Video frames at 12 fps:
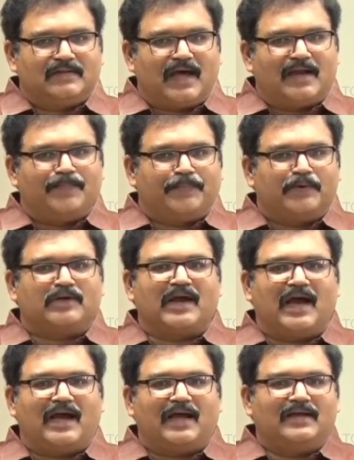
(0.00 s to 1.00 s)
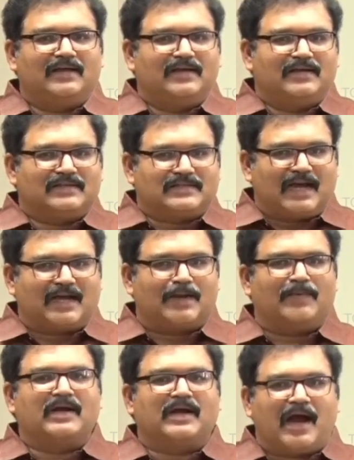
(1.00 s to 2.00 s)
దాని పుట్టుక సక్రమం